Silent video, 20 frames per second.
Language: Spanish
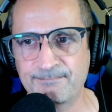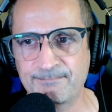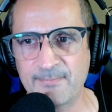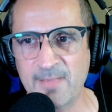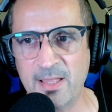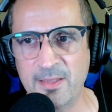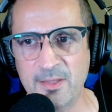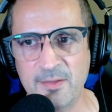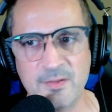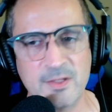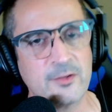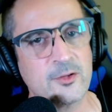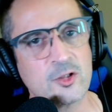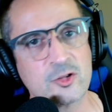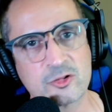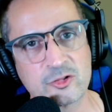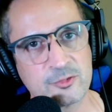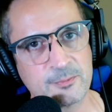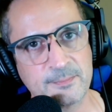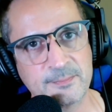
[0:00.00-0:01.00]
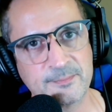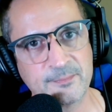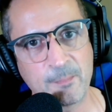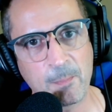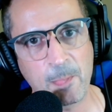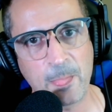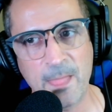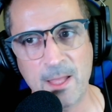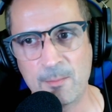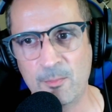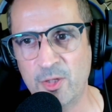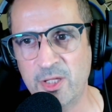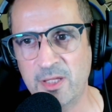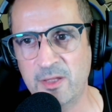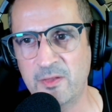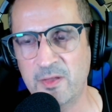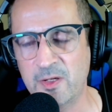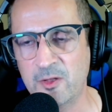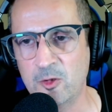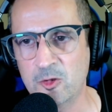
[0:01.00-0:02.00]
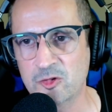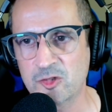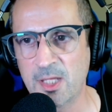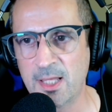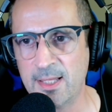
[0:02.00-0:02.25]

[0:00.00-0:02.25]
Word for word: a decir dos. Voy a decir dos.